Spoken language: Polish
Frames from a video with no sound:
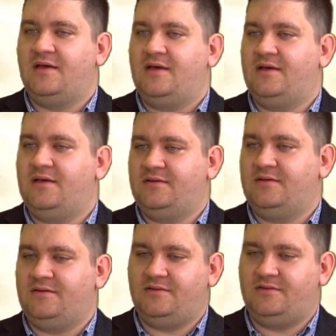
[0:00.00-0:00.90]
E,
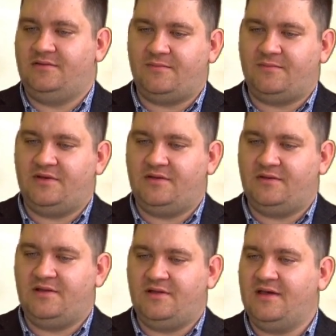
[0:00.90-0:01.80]
mamy
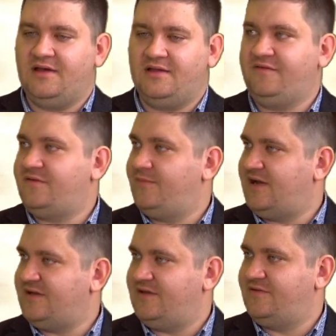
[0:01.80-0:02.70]
ligę Drift
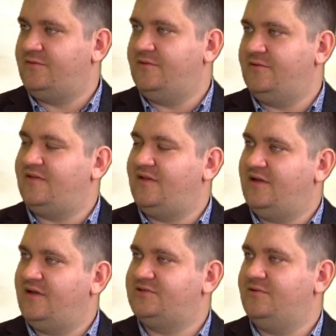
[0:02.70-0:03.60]
Masters, która jest
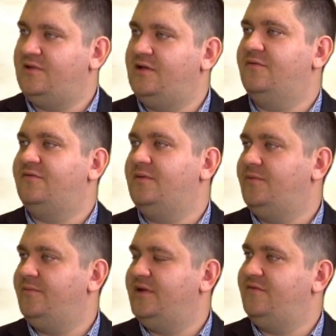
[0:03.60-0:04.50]
największą ligą w tym
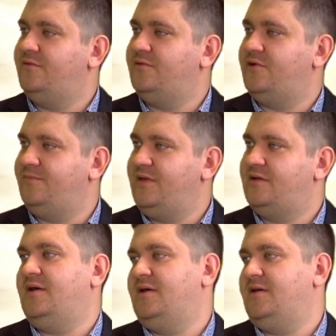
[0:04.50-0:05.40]
momencie w Europie,
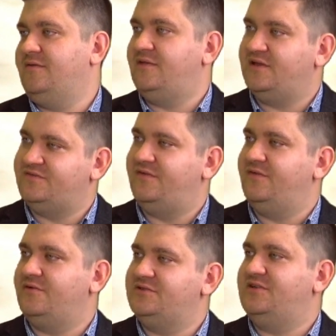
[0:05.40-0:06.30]
a też
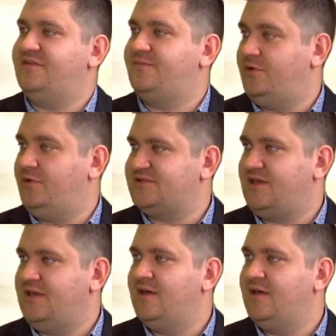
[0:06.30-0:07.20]
wywodzi się z
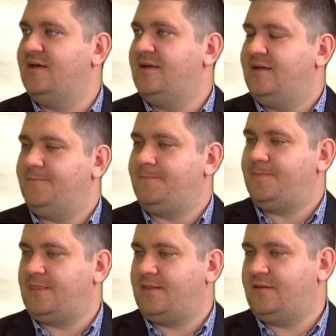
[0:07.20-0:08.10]
Polski.
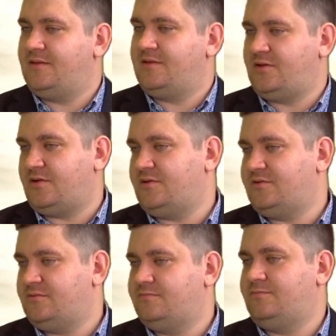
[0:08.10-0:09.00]
Mm,
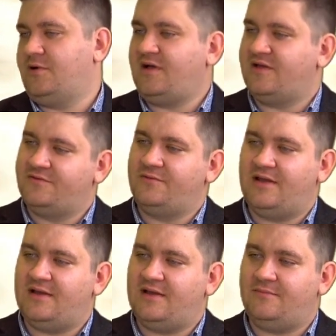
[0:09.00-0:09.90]
to
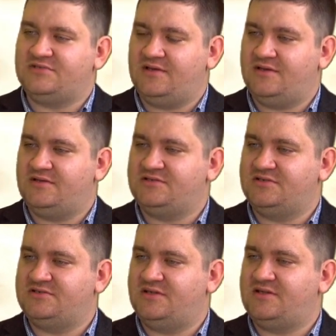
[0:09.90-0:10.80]
pokazuje nam, że,
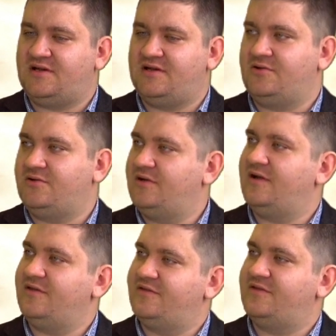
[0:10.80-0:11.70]
że, że ta
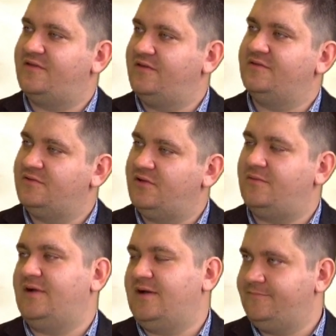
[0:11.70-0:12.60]
droga jest y,
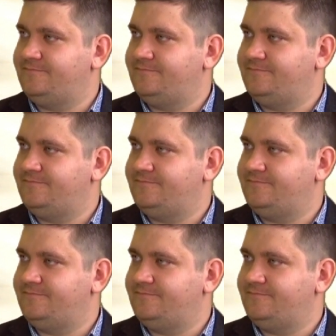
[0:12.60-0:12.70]
dobra.